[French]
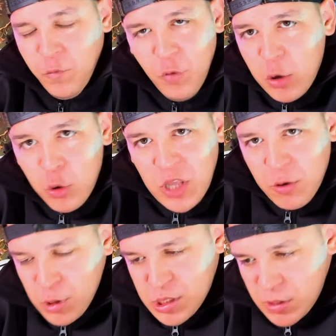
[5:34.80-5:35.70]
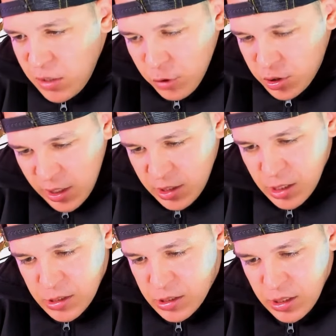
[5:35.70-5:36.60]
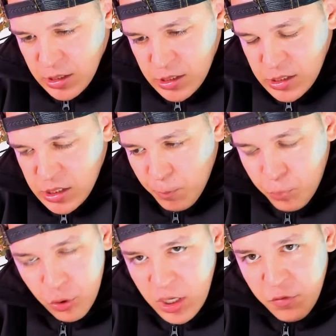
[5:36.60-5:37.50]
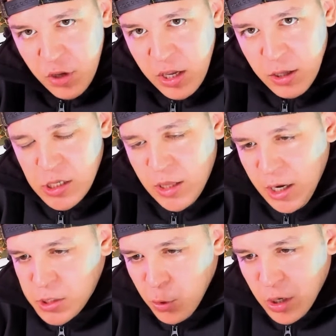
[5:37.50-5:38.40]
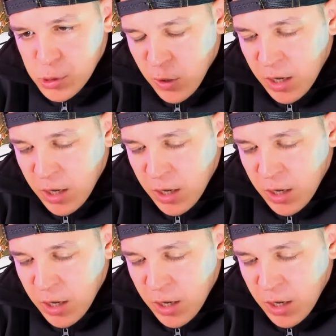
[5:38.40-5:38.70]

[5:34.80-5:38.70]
vois qu'Otakos niveau qualité, c'est pourri frère, c'est de la restauration